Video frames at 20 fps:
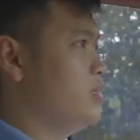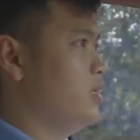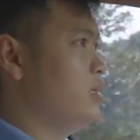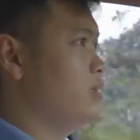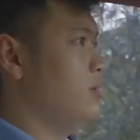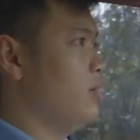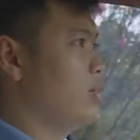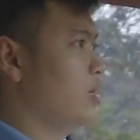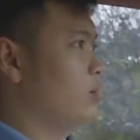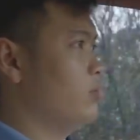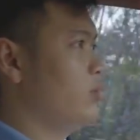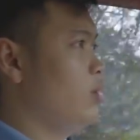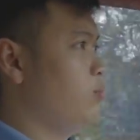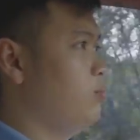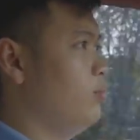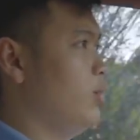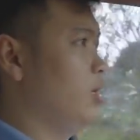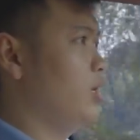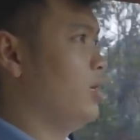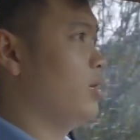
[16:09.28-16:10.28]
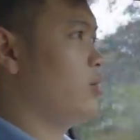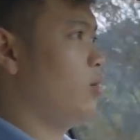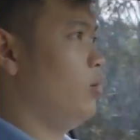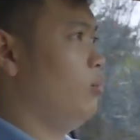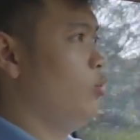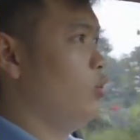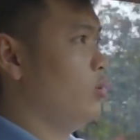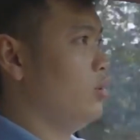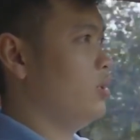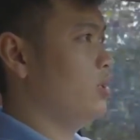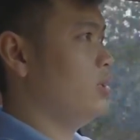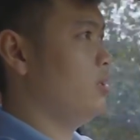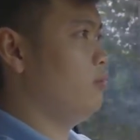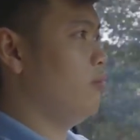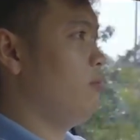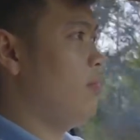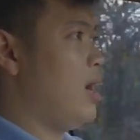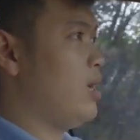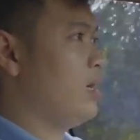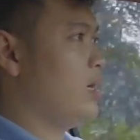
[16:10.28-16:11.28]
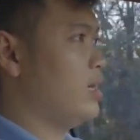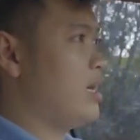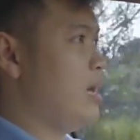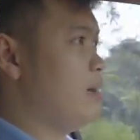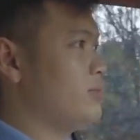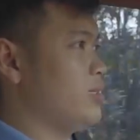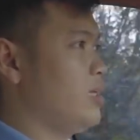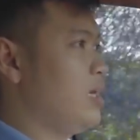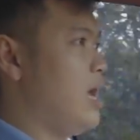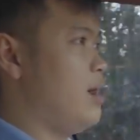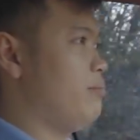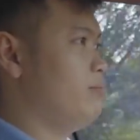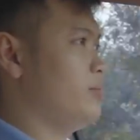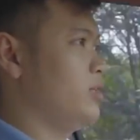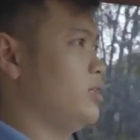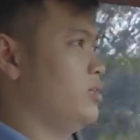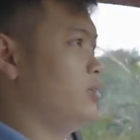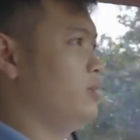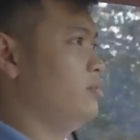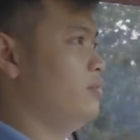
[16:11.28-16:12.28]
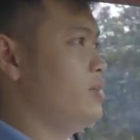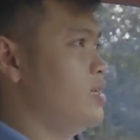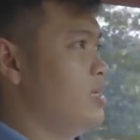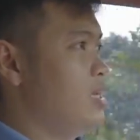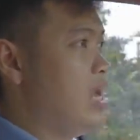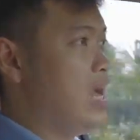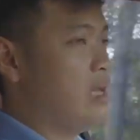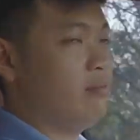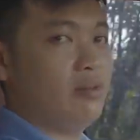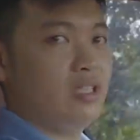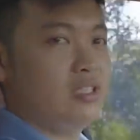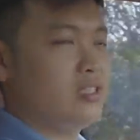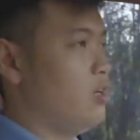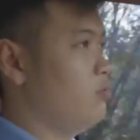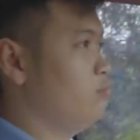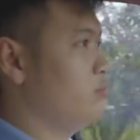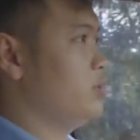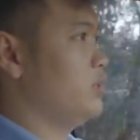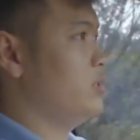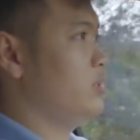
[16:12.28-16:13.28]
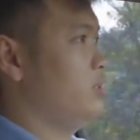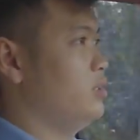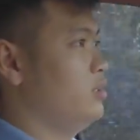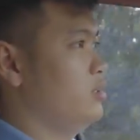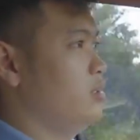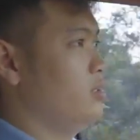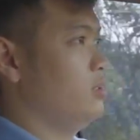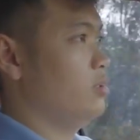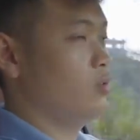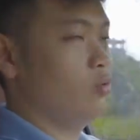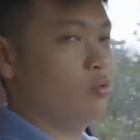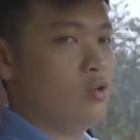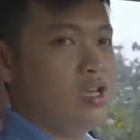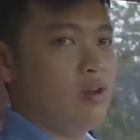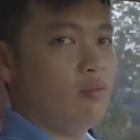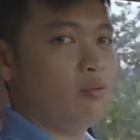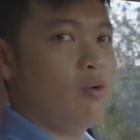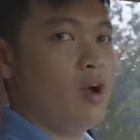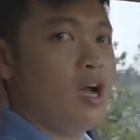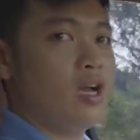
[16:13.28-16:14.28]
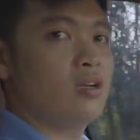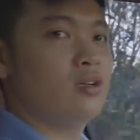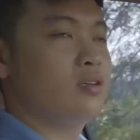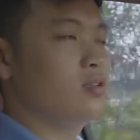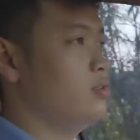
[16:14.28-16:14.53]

trên đường cao tốc mà có một ờ, bác đang đạp xe đạp ờ, phía làn bên trong nguy hiểm quá